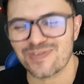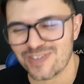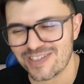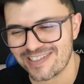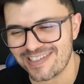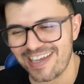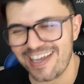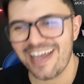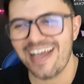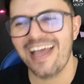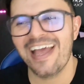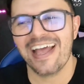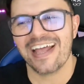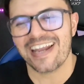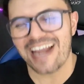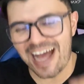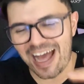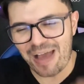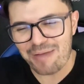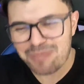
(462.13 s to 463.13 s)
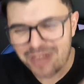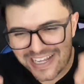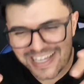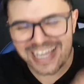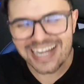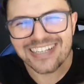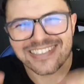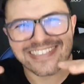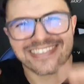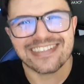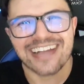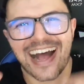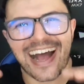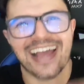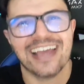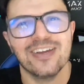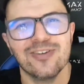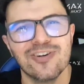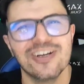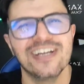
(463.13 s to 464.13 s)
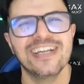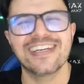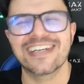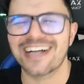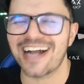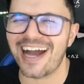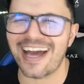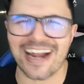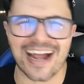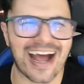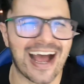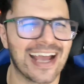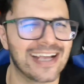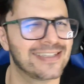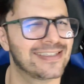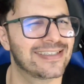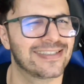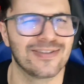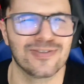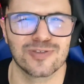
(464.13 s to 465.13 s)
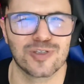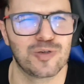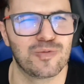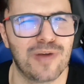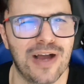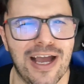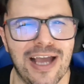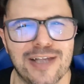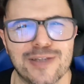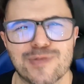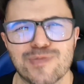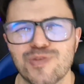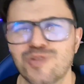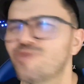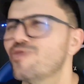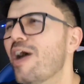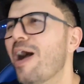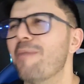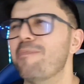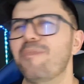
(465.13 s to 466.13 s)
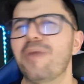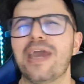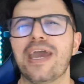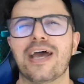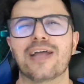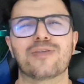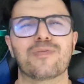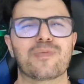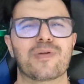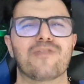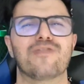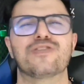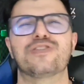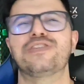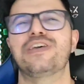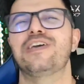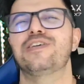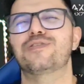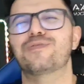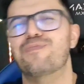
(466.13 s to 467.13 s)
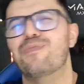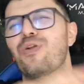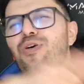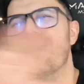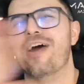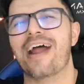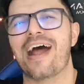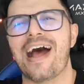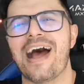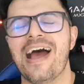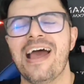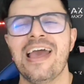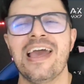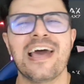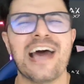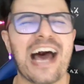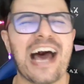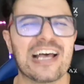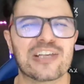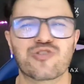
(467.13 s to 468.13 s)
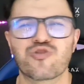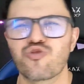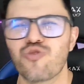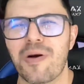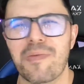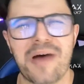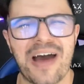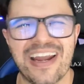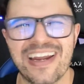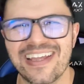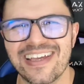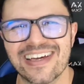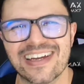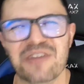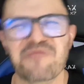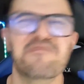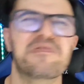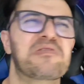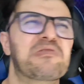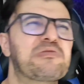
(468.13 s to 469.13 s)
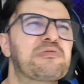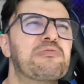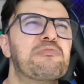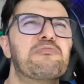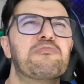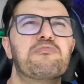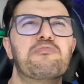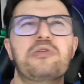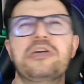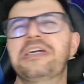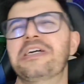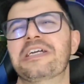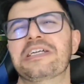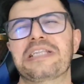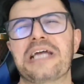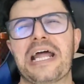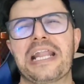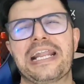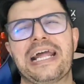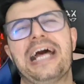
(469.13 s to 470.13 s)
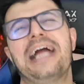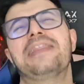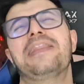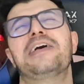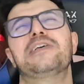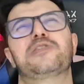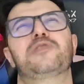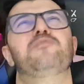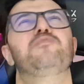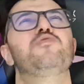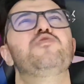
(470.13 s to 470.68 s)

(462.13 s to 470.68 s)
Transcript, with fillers: se você, na época que ele saiu ali, cara, raizão demais, mundo aberto para você explorar a sua maneira, é uma zoeira danada, as